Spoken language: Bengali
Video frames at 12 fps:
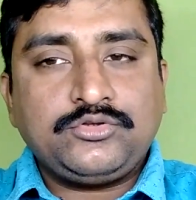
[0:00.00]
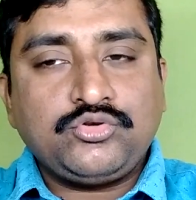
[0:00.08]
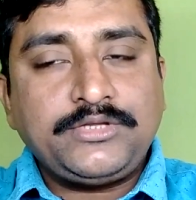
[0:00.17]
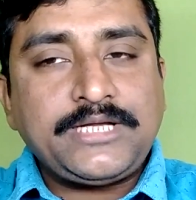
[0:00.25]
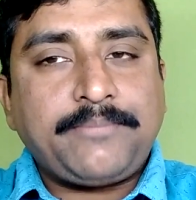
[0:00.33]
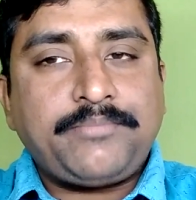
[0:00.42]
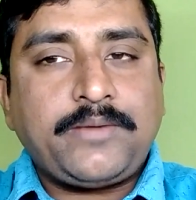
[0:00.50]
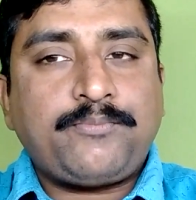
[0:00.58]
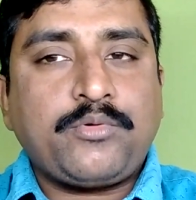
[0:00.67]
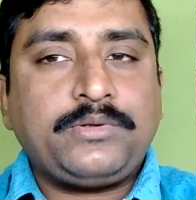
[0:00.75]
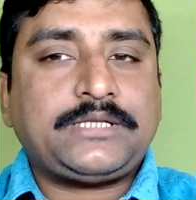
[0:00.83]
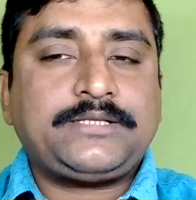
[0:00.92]
যদি আপনার
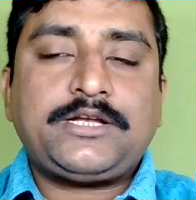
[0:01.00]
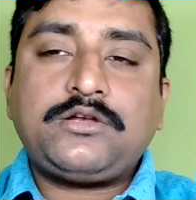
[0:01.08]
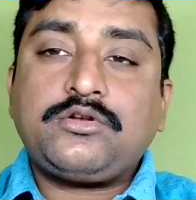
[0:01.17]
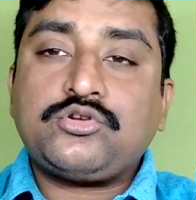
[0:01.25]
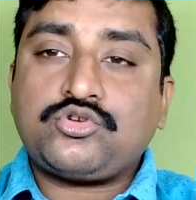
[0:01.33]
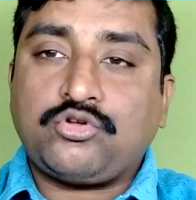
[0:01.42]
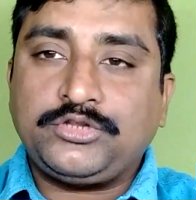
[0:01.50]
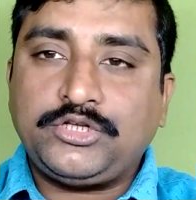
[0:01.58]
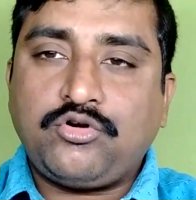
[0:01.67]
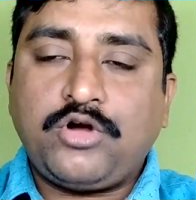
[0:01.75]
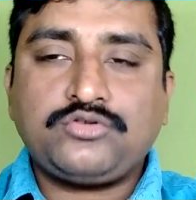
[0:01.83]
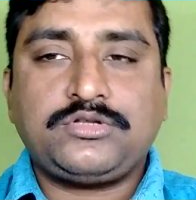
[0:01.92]
প্রোফাইল তাদের
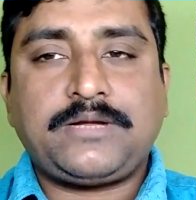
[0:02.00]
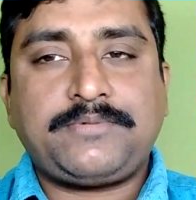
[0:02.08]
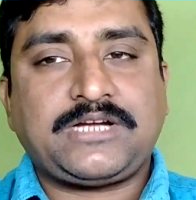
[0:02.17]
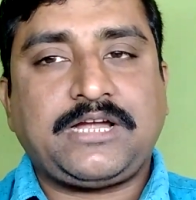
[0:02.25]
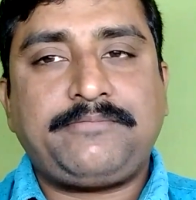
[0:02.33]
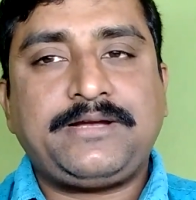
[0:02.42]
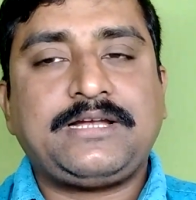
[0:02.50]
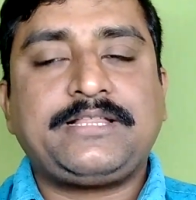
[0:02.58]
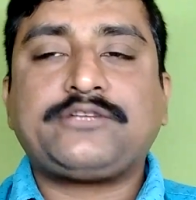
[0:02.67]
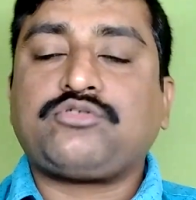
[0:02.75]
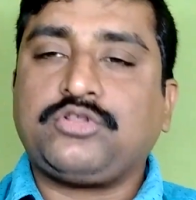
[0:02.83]
সন্দেহ হয় যদি আপনার সার্টিফিকেট দেখে